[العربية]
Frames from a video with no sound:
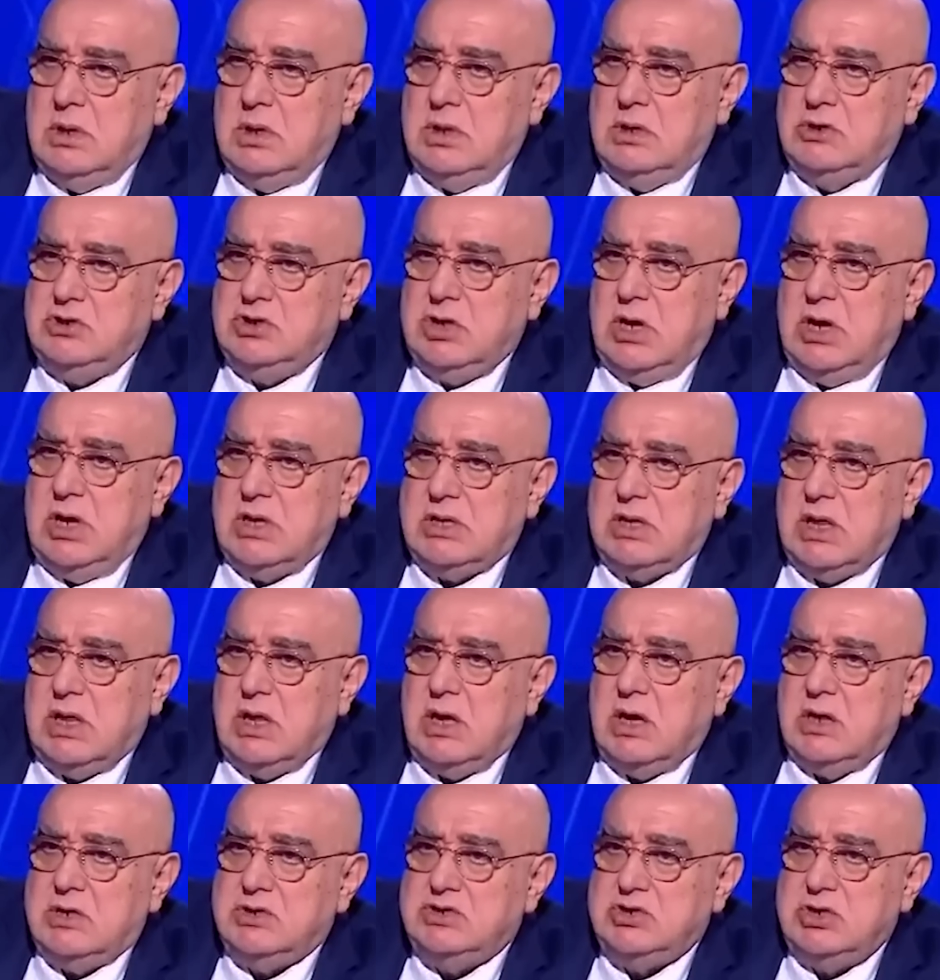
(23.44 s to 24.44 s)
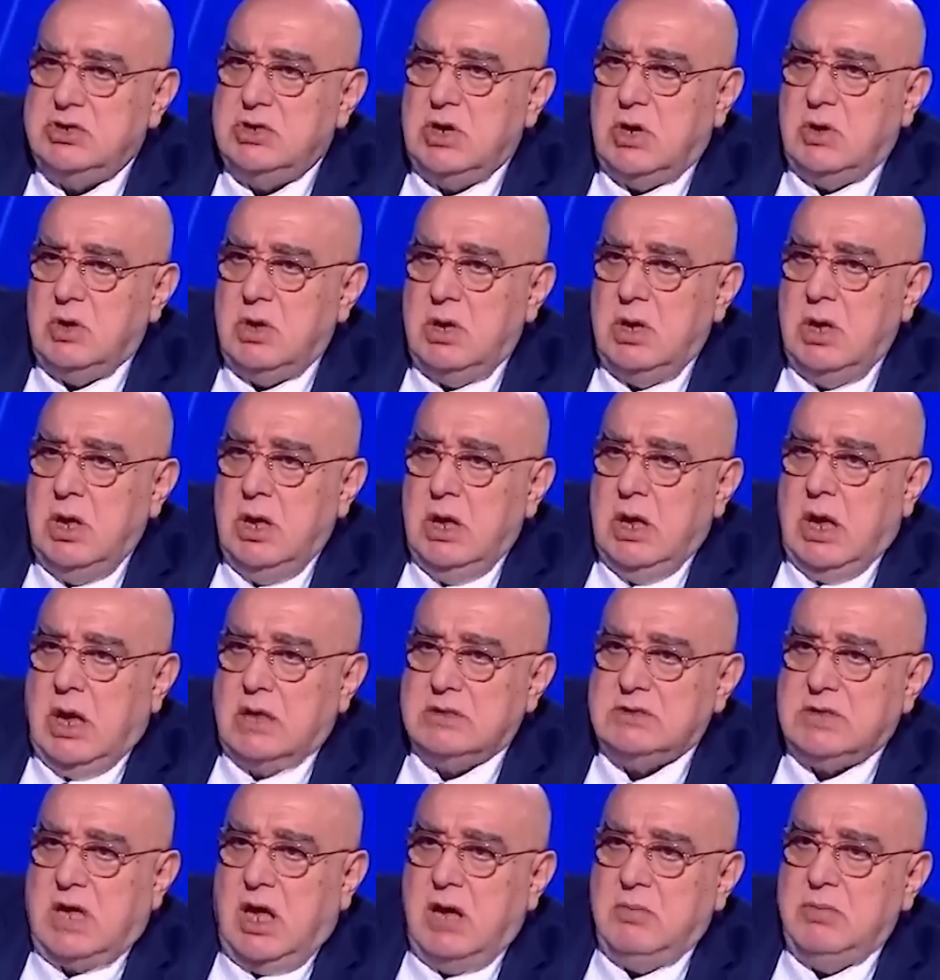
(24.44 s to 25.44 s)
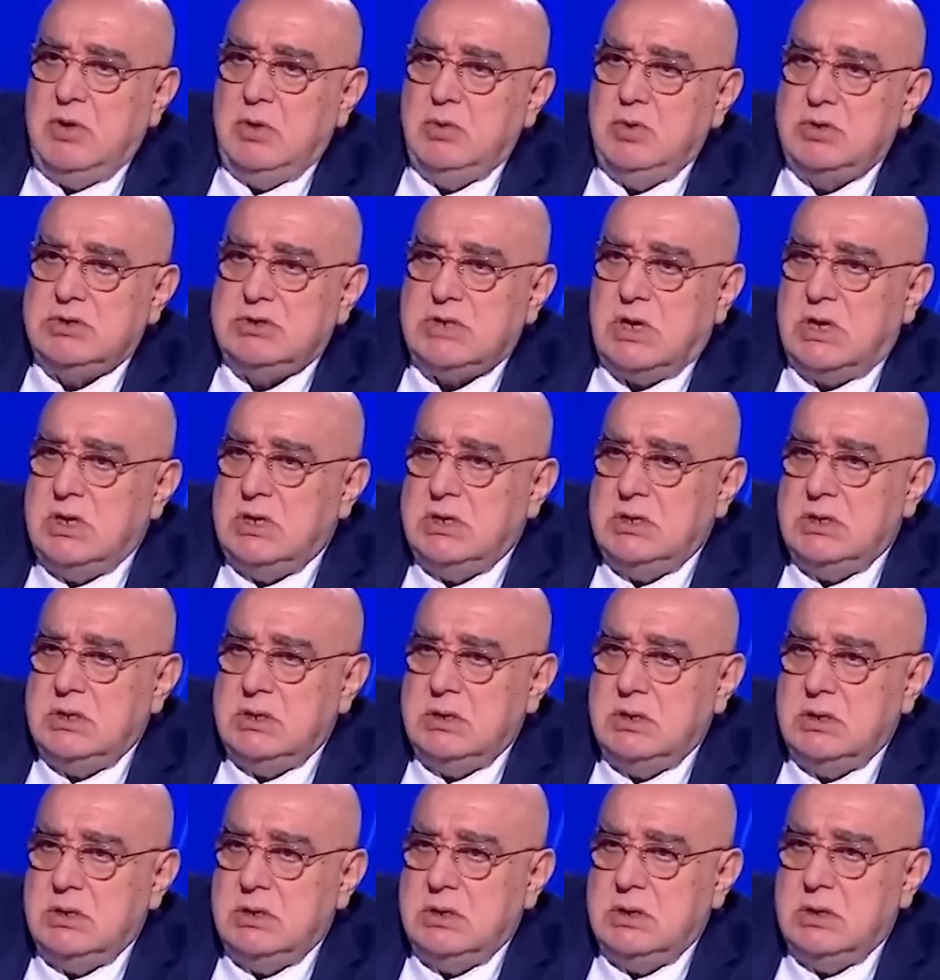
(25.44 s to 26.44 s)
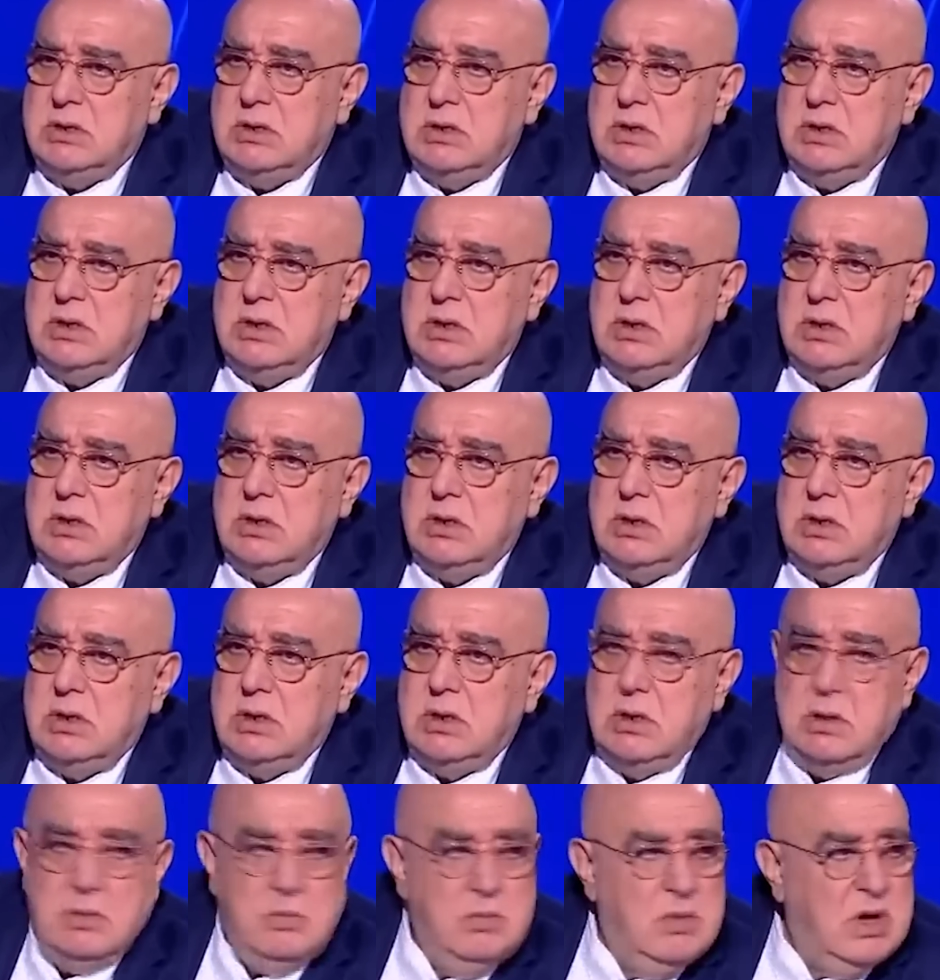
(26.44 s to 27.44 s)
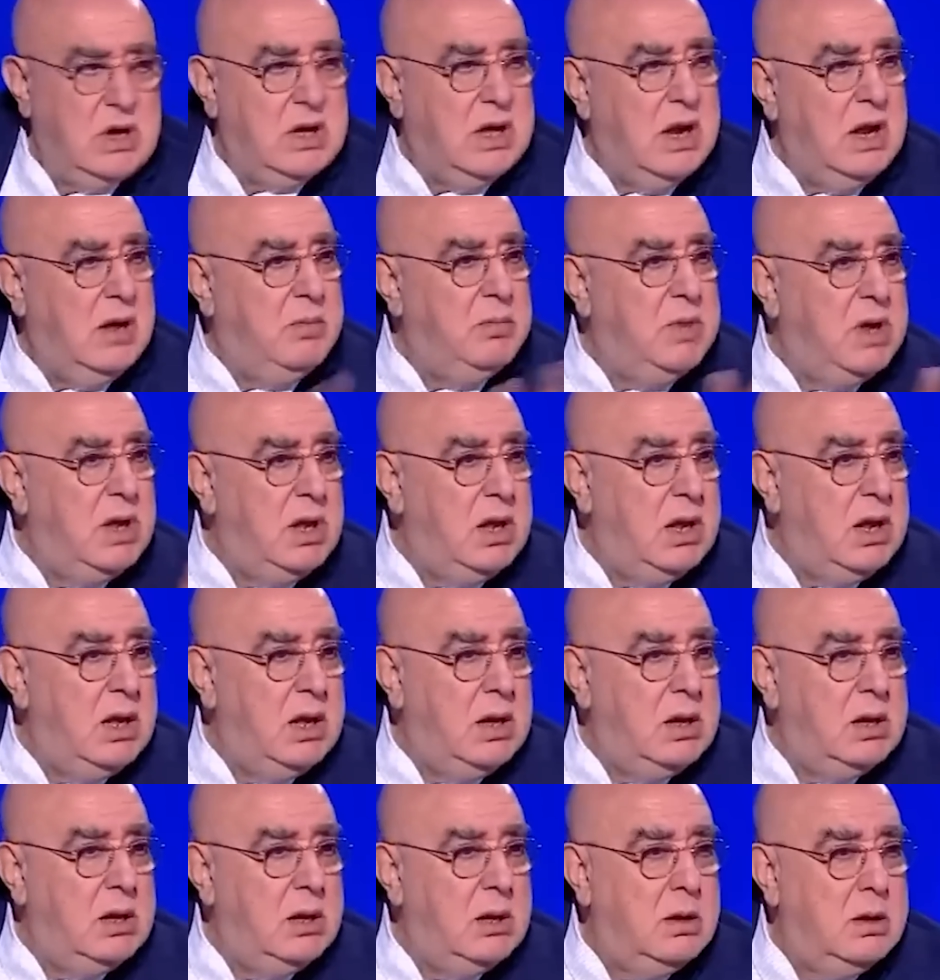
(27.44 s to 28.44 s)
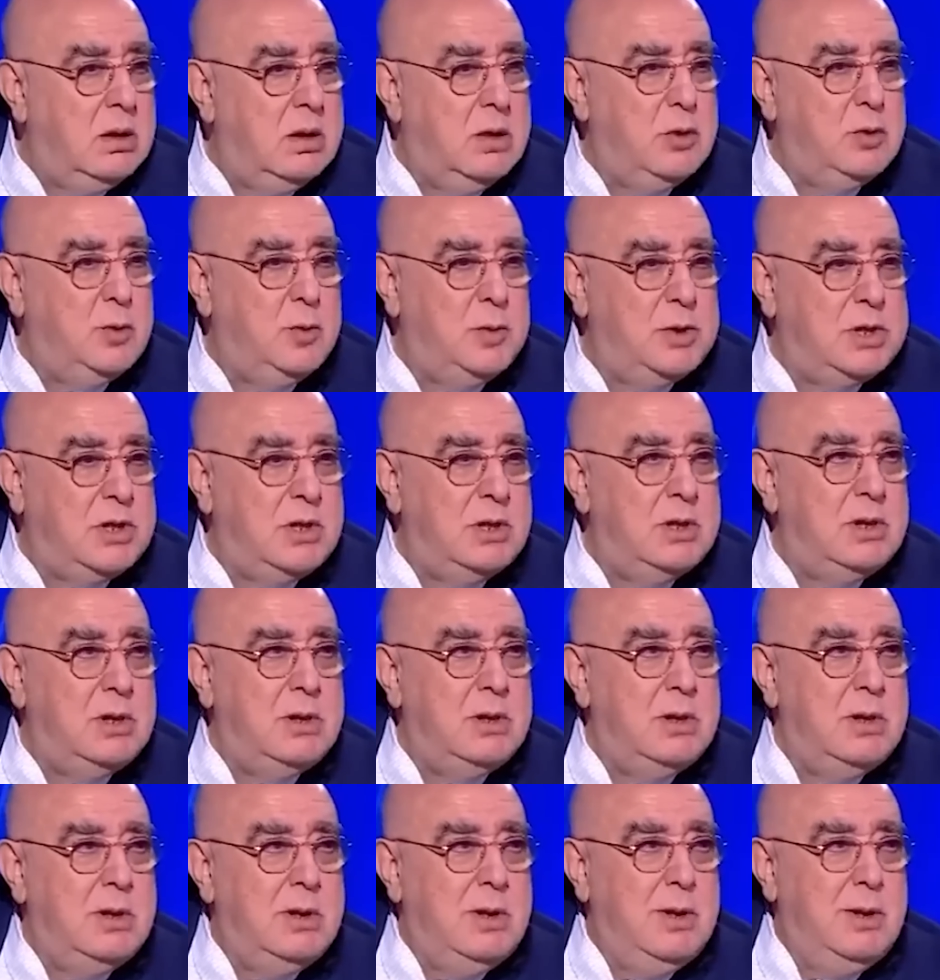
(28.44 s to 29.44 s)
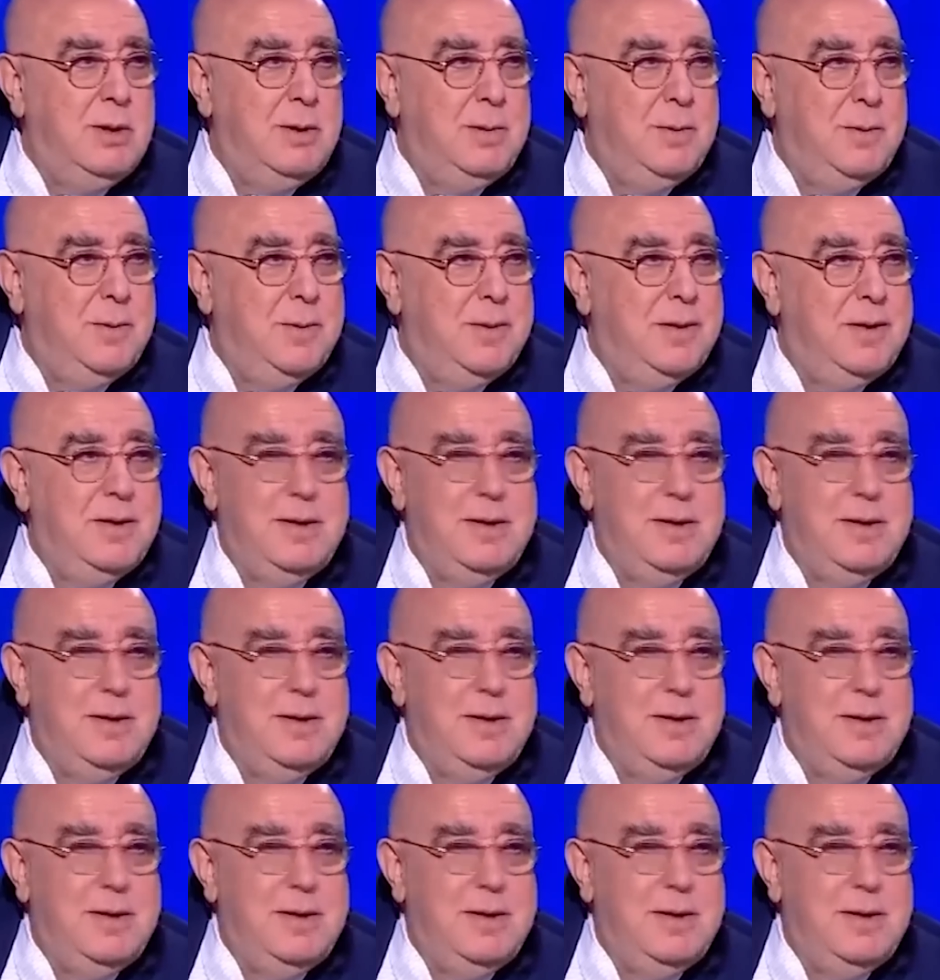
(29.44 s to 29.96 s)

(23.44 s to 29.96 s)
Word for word: الجهات الخارجيه اصحاب الوصايه مين حدد كان عم بقول لك انه مثل يا زلمه شو